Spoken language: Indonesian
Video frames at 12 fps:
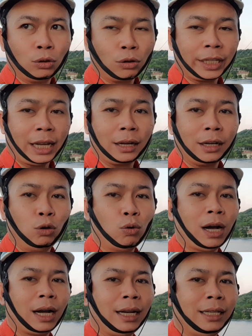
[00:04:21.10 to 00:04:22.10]
untuk yang
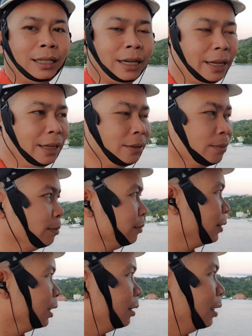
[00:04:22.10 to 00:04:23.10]
kedua kalinya ya
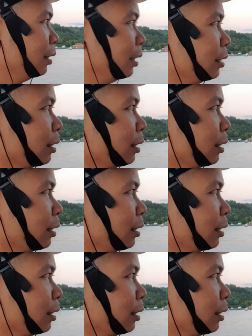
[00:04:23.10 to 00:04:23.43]
nanti